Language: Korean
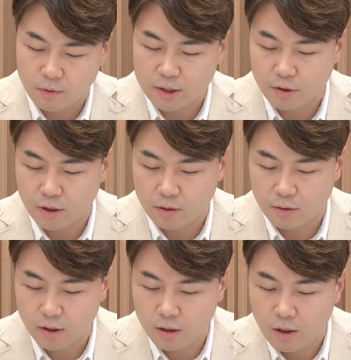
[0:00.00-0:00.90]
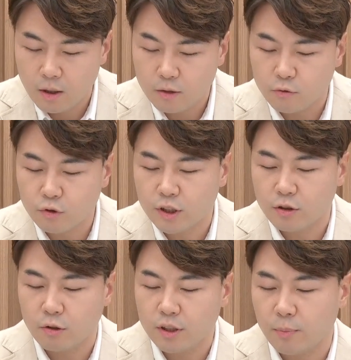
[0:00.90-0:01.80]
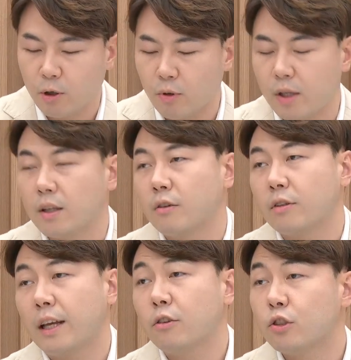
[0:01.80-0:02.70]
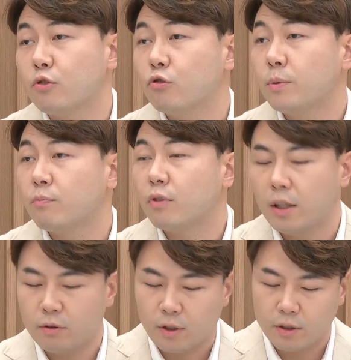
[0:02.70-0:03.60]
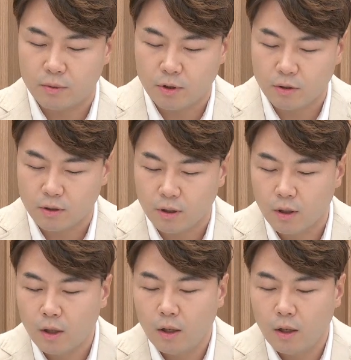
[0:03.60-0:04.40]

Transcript: 배터리라든가 네. 그래서 국제 정세 변화에 따라서 에너지 수급이 불안정해지면은